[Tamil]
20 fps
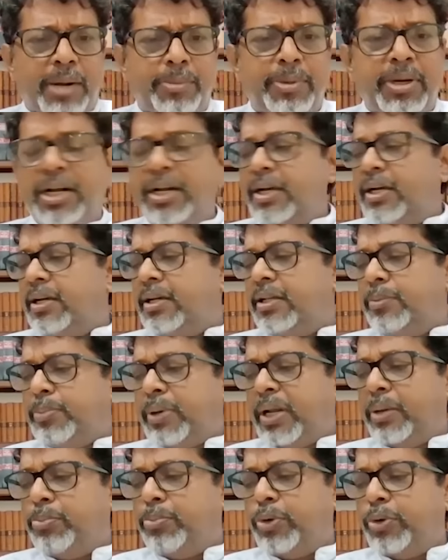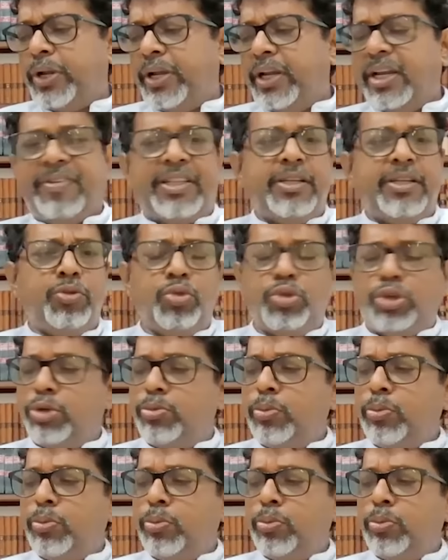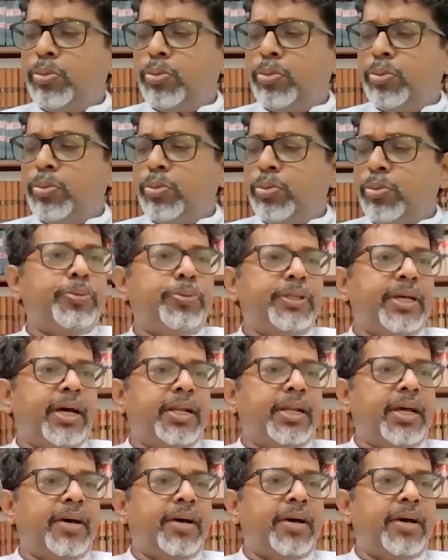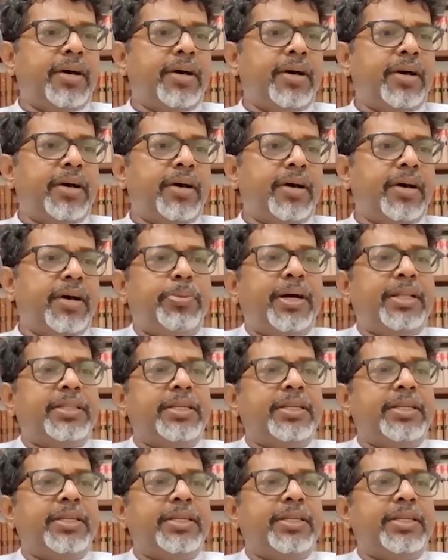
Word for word: தமிழ் பரப்புரையில வந்து நூற்றி முப்பத்தஞ்சு நூற்றி முப்பத்தி ஆறாவது பக்கங்கள்ல